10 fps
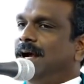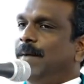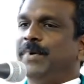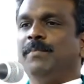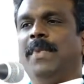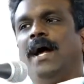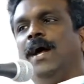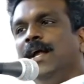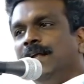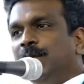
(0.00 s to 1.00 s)
அப்புறமா
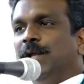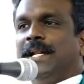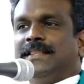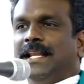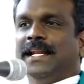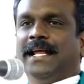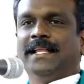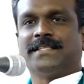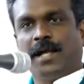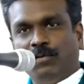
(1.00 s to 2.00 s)
இன்னொரு இடத்துல என்ன
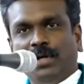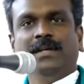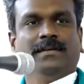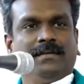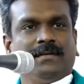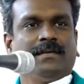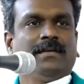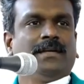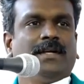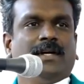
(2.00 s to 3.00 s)
சவுல்
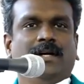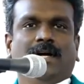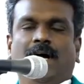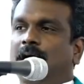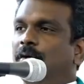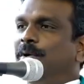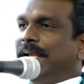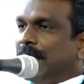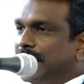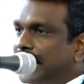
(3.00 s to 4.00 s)

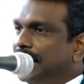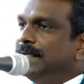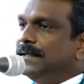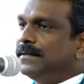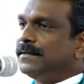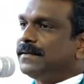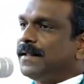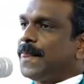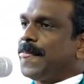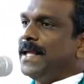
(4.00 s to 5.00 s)
அவருடைய கண்கள்
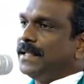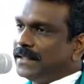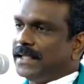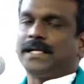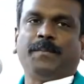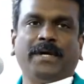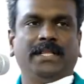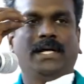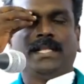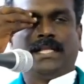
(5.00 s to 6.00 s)

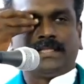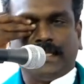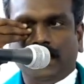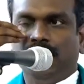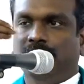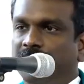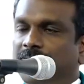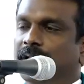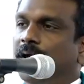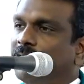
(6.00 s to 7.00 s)
திறக்கப்பட்டது அந்த செதில்
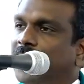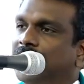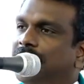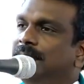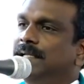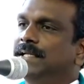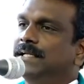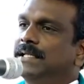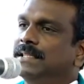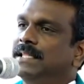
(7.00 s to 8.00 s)
விழுந்தது அவர் கண்கள்
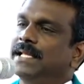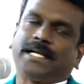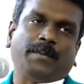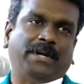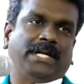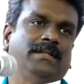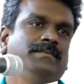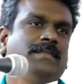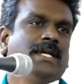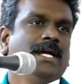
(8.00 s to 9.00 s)
திறக்கப்பட்டது
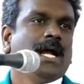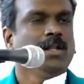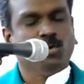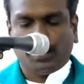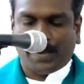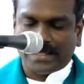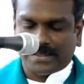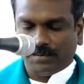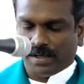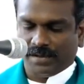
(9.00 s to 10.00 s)
அது ஒரு
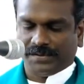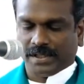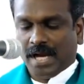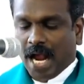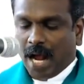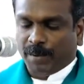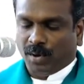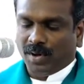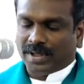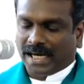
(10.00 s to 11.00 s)
பாசிட்டிவான விஷயம் அப்போ
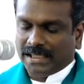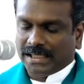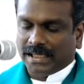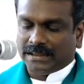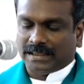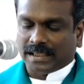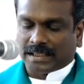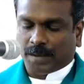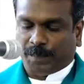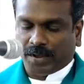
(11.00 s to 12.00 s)
கண்கள்
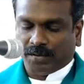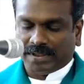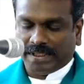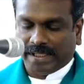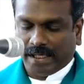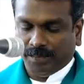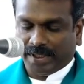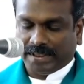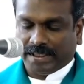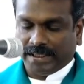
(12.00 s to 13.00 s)
திறக்கப்படுவது என்பது